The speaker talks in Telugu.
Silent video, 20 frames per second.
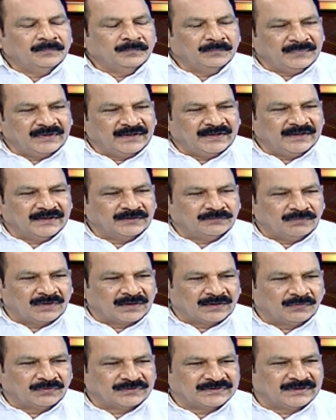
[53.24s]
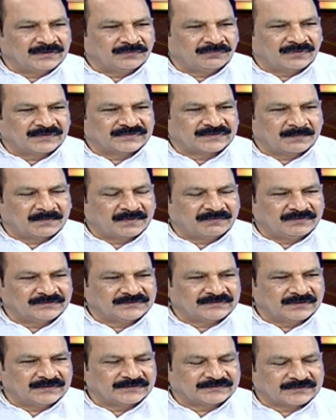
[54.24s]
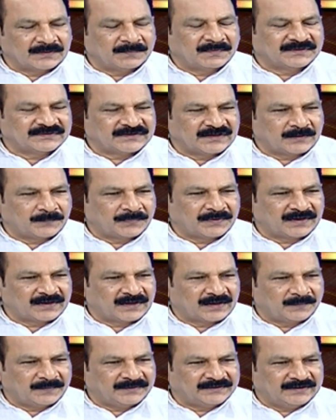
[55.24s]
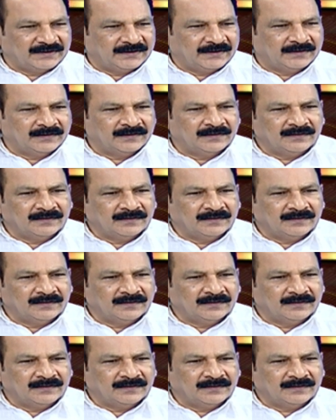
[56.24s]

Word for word: మీడియా ద్వారా వచ్చినటువంటి సమావేశ సమాచారం ప్రకారం అయితే